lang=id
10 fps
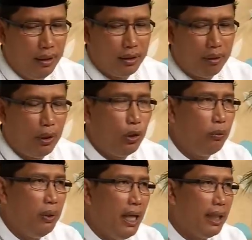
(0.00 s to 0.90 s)

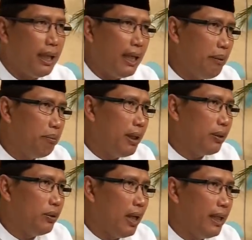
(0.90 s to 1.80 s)
sebelum lihat
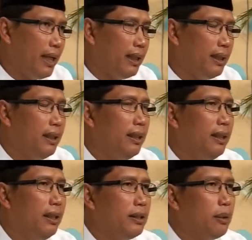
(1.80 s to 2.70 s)
tadabbaru ayatihi,